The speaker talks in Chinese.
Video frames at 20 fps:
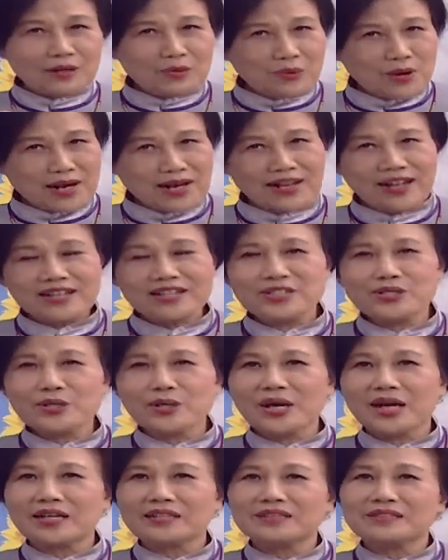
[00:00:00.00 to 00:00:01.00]
观看
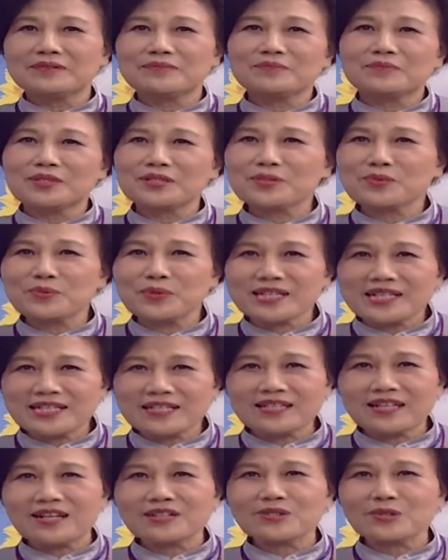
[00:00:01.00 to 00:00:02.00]
就好了，或者闻个
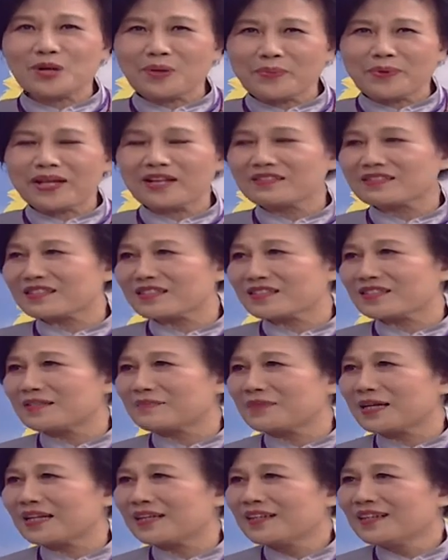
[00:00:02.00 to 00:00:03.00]
香就好，不要吃
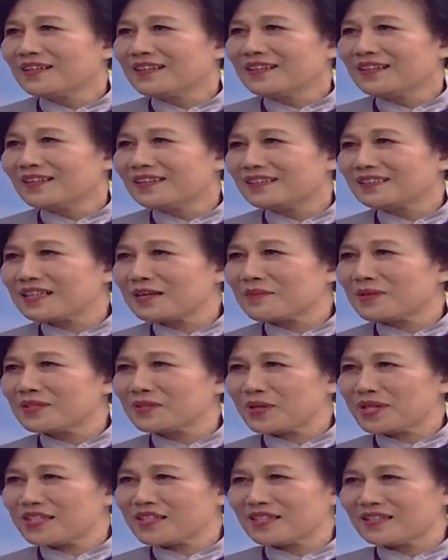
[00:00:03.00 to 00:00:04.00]
了嘛。哦，干嘛
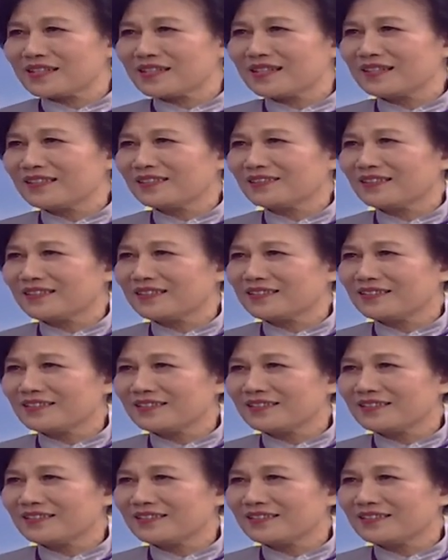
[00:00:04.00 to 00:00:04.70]
串几颗呢？